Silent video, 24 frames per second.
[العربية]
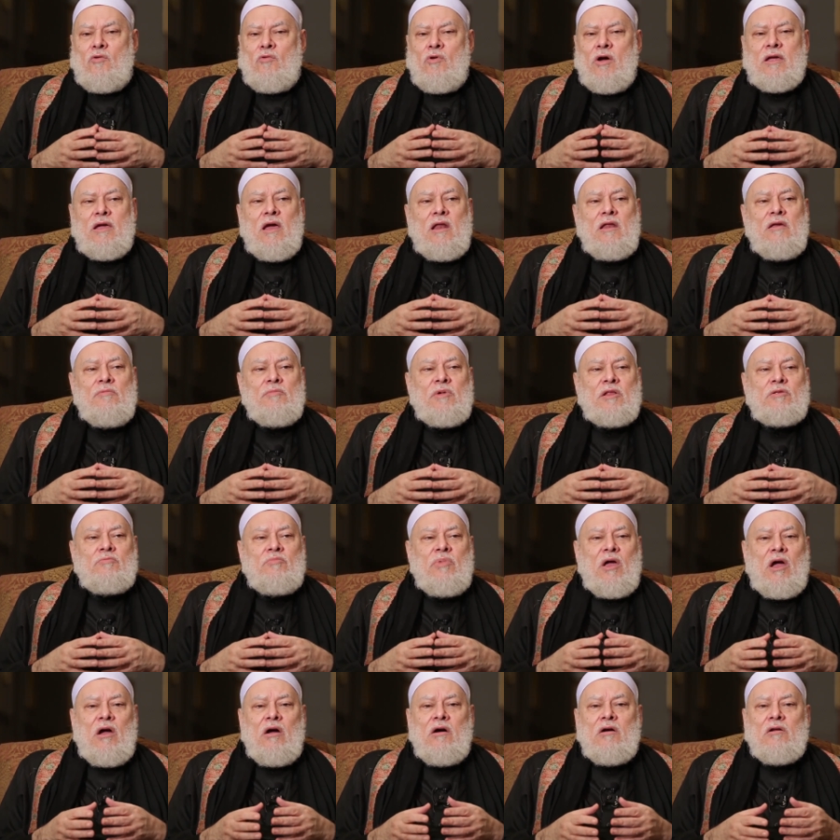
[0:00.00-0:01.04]
وكلمه
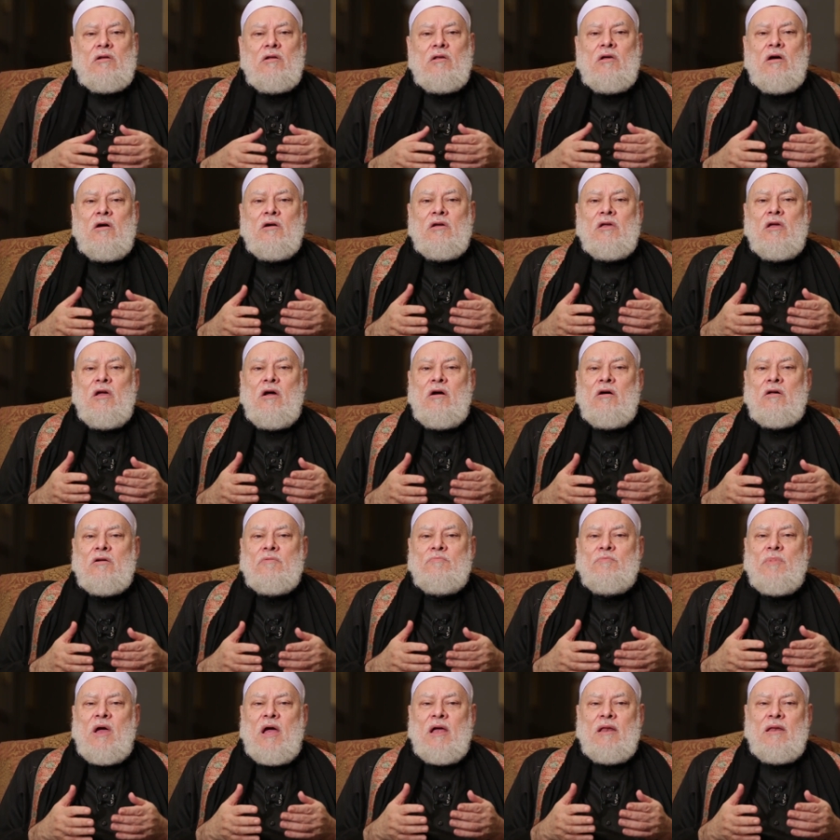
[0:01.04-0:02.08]
بحار
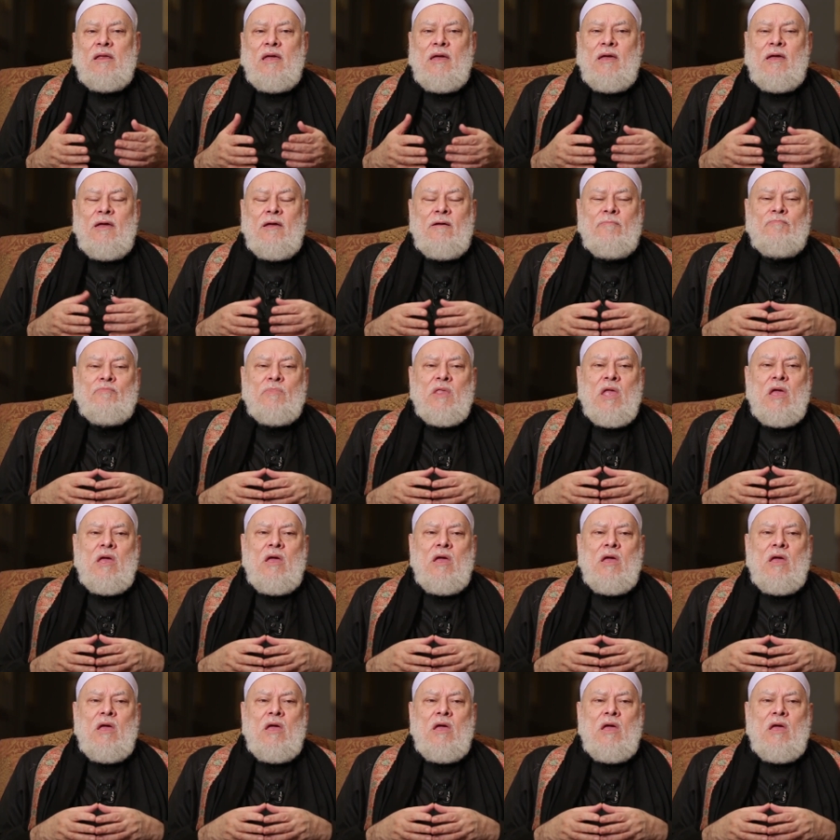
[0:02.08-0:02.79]
الاغيار معناها